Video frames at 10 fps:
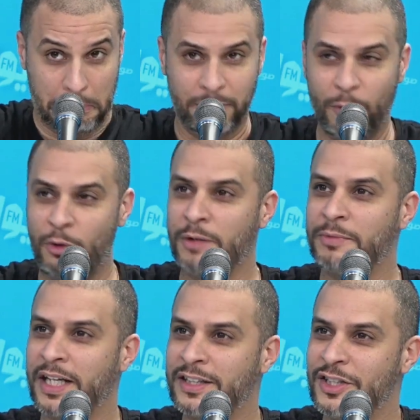الموضوع
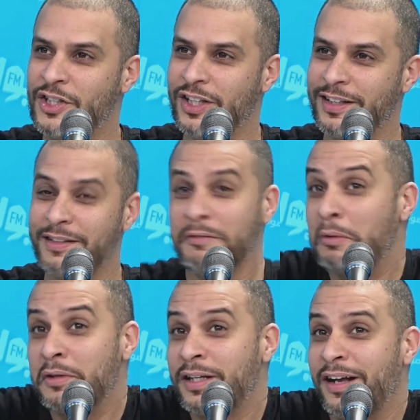نتاع الدي جينج
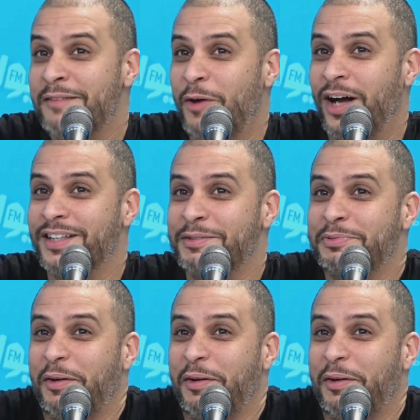بتكلم وحدش